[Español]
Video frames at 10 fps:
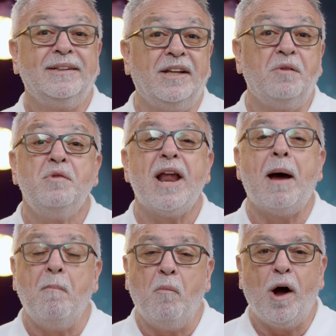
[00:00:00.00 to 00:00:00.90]
de una
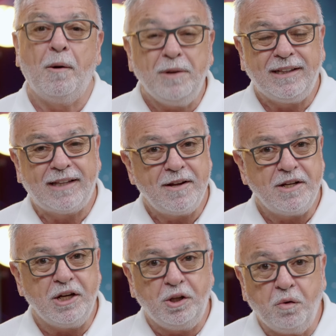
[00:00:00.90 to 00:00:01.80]
moabita
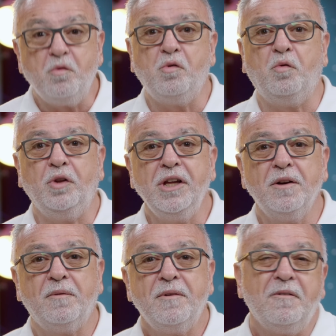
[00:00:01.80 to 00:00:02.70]
y de un
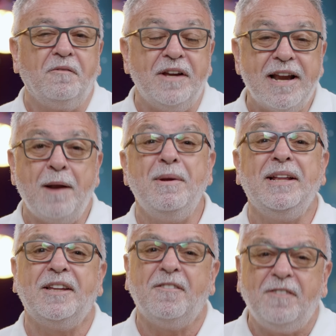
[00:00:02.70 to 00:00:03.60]
judío,
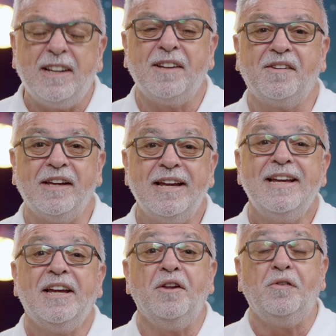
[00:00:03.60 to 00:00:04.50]
finalmente, fíjese,
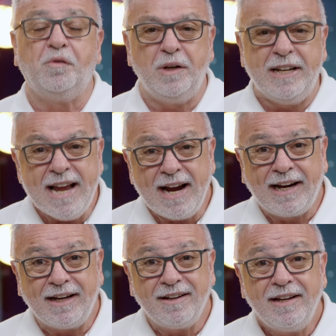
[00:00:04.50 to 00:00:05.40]
en su
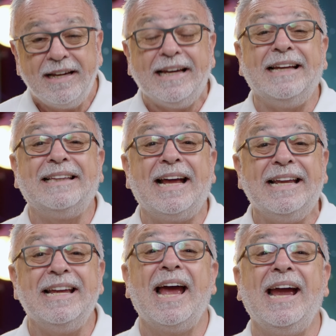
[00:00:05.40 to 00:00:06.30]
linaje
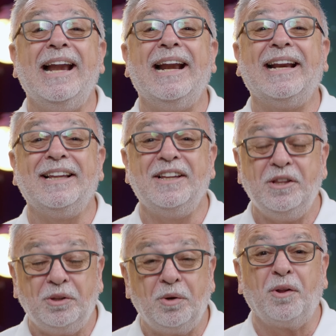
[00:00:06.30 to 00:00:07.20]
estaría el
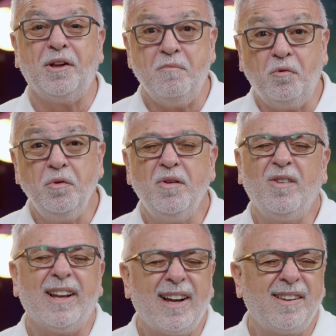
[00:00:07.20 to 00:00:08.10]
redentor del mundo
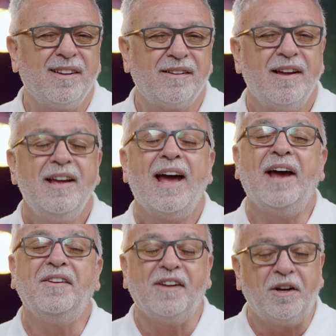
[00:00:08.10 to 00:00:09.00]
gracias
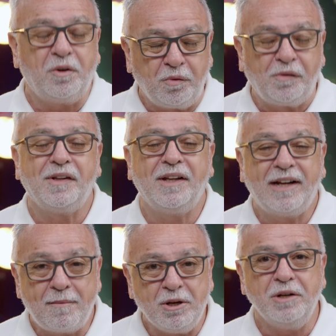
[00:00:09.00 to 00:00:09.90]
a ese cruce de
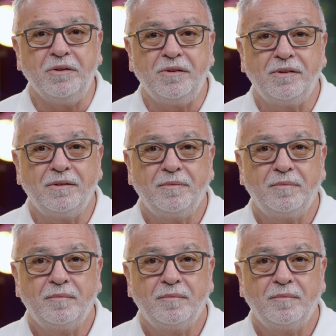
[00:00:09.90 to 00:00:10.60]
caminos.